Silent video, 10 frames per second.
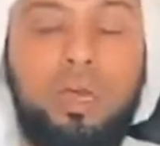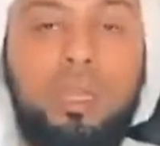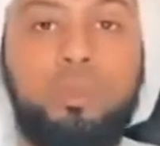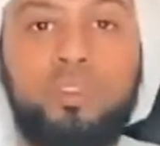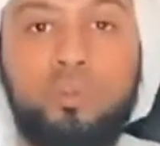
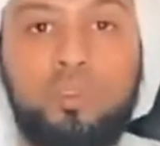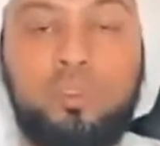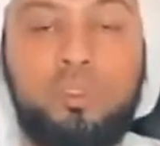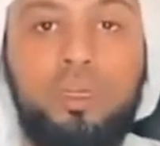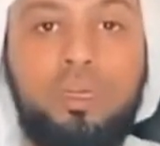
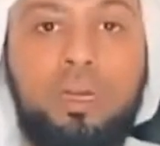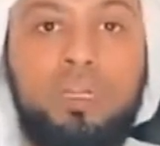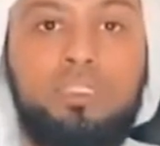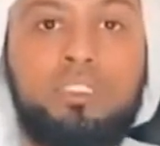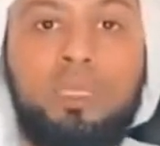البسوس
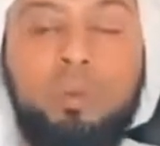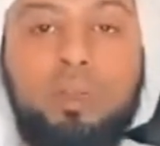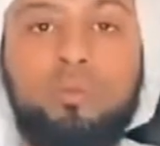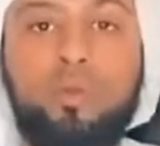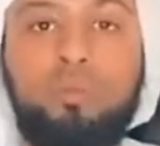التي
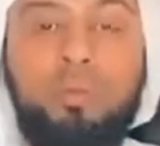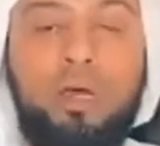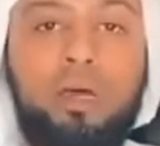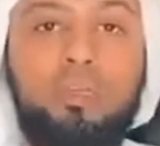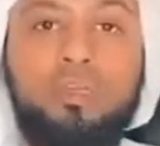استمرت
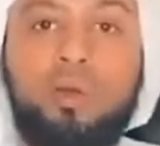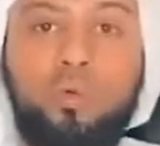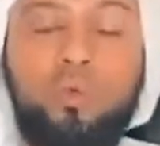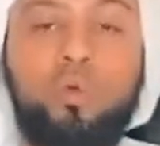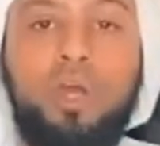ربما
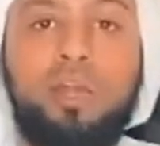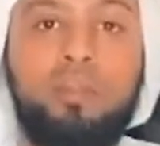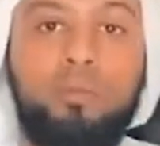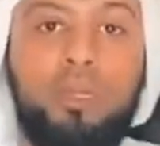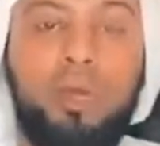يقولون
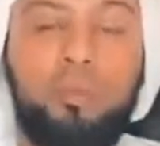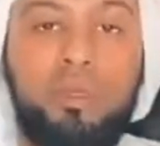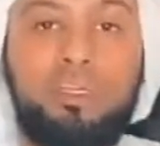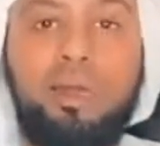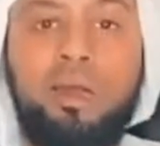أكثر من
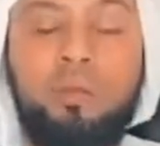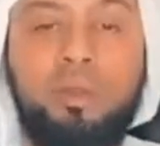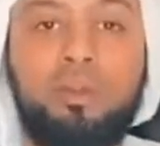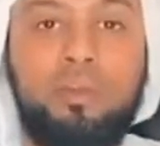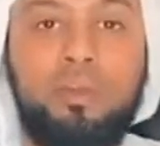أربعين
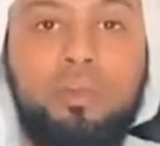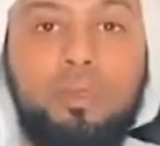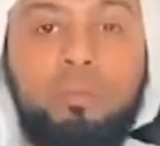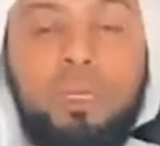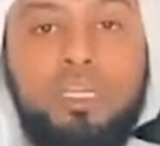عاما
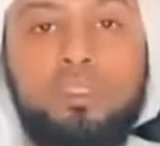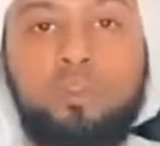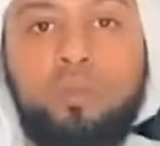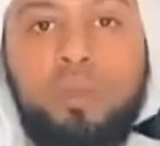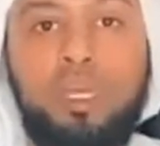من
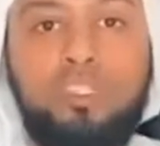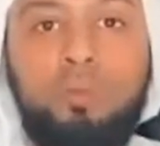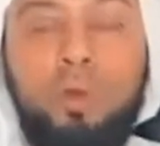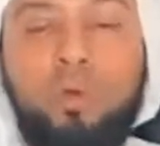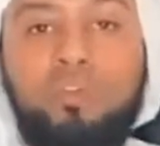أجل شو من
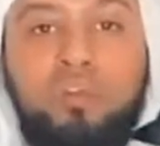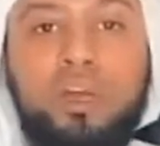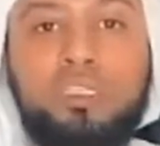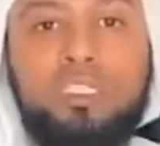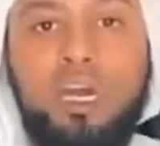أجل موقف
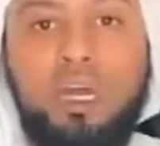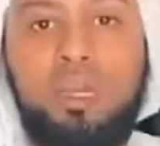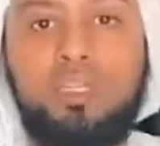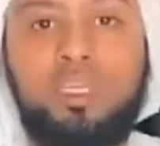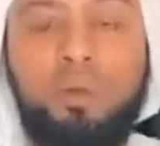فقط صار
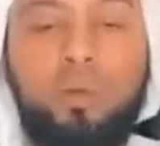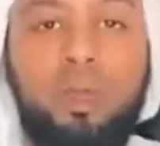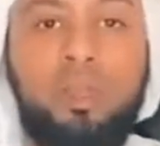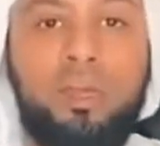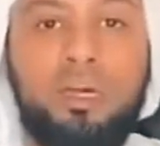على جمل
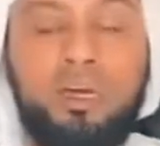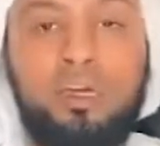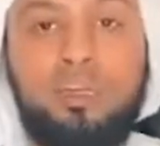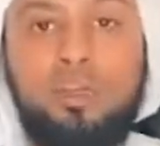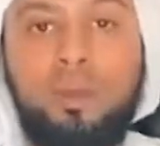وعلى ناقة
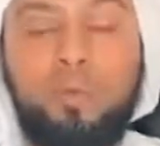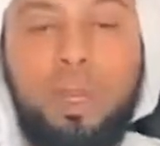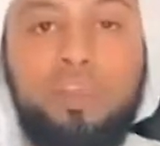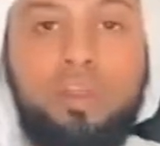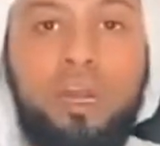
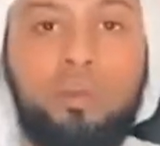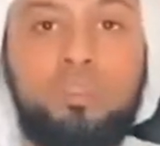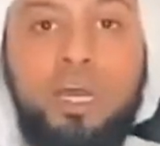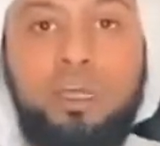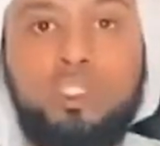وأيضا حرب
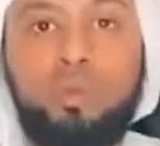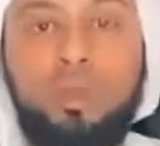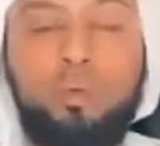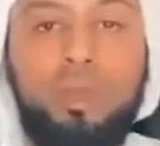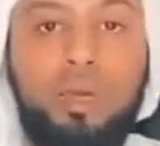داحس
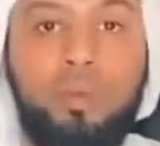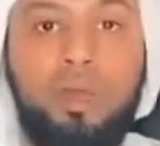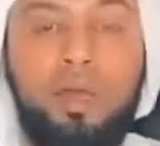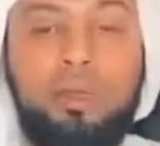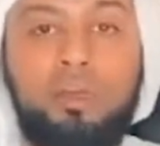
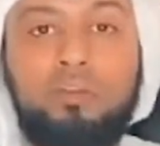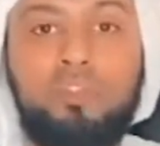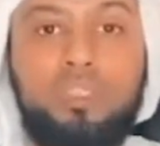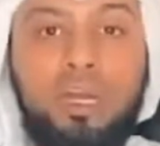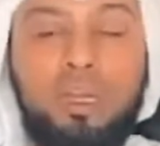والغبراء
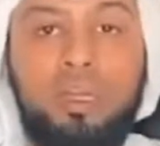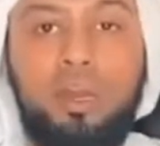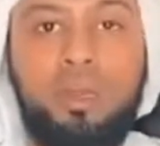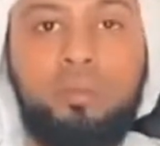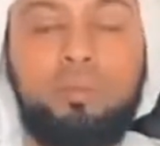في تاريخ
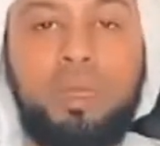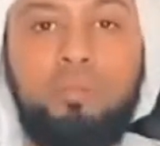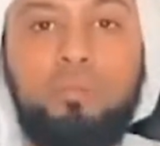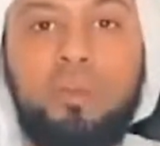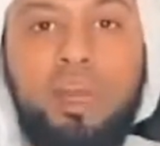العرب
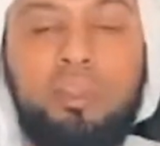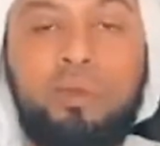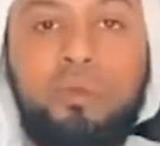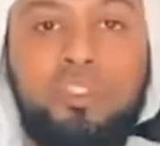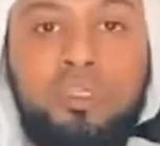كم من
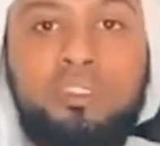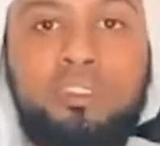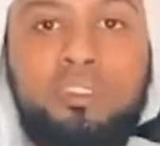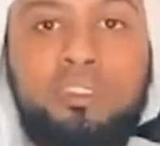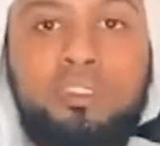أكثر من عشرين
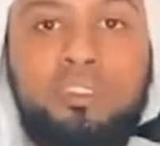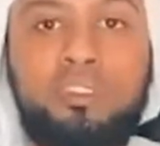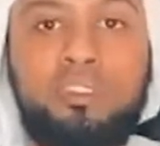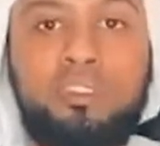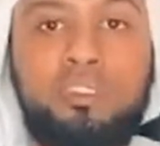سنة
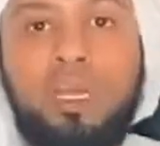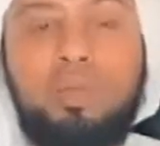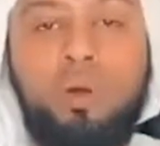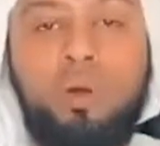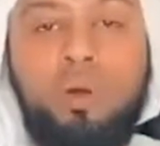من أجل
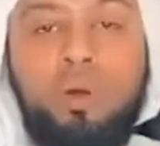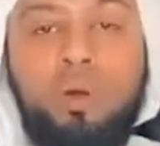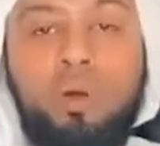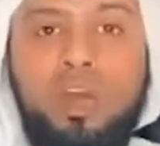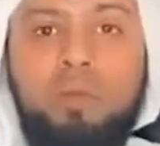كلمة
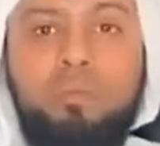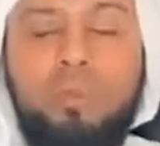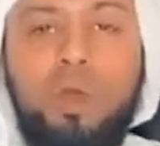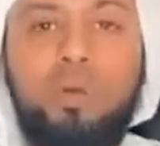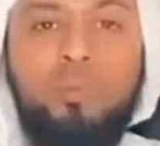واحدة
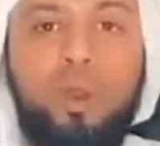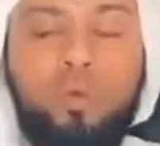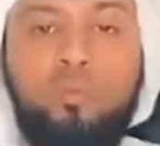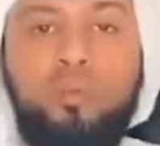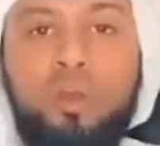فكان
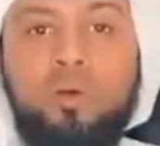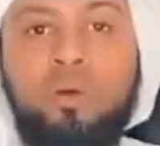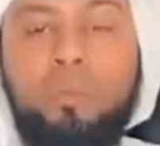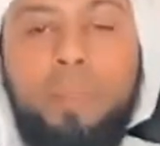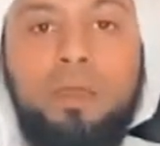معروف
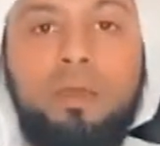عنهم